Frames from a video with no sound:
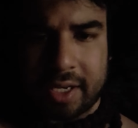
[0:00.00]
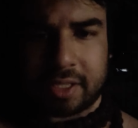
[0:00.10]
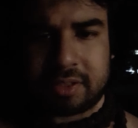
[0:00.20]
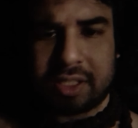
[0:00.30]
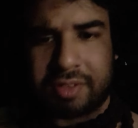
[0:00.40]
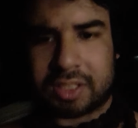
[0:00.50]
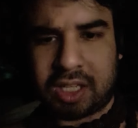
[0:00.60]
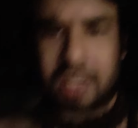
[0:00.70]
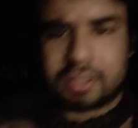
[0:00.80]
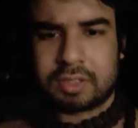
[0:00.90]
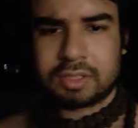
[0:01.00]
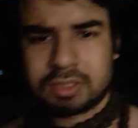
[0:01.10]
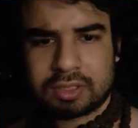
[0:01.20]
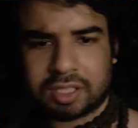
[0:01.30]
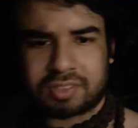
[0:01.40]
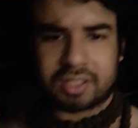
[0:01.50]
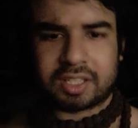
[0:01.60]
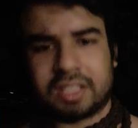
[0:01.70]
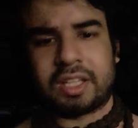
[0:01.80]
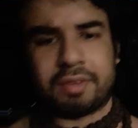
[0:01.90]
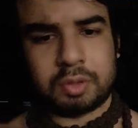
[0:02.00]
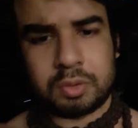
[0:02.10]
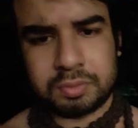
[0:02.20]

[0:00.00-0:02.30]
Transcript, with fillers: है तीव्रता का संकेत है वो